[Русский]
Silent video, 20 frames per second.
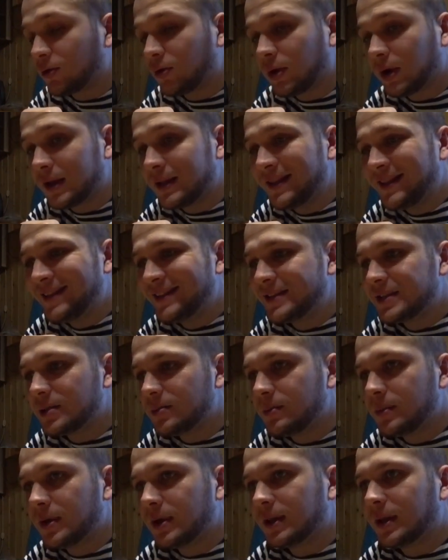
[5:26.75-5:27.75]
но они
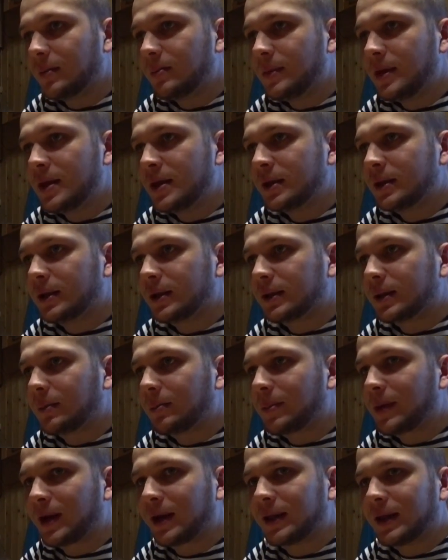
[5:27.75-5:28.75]
себе намеренно,
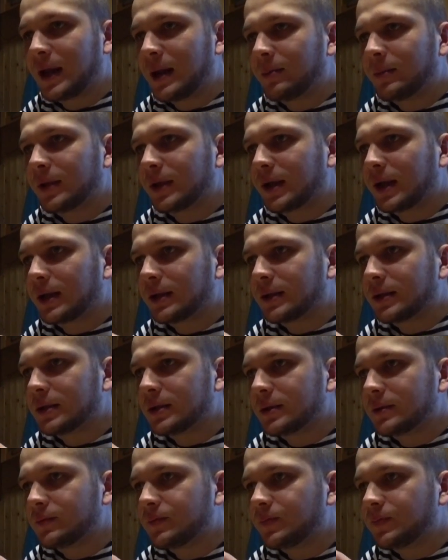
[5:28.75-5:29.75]
там программно
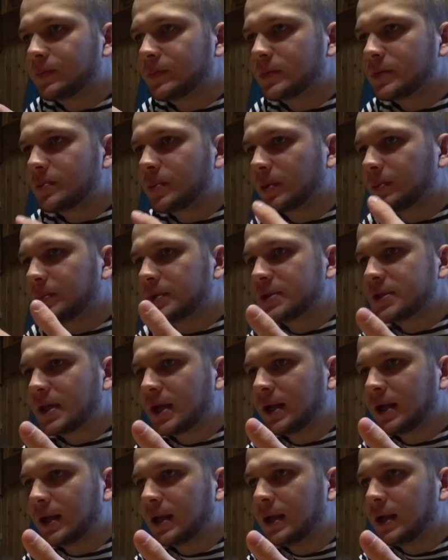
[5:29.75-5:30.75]
как-то
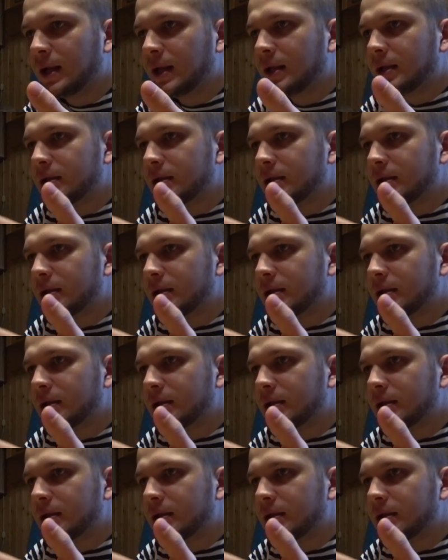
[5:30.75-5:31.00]
подписали,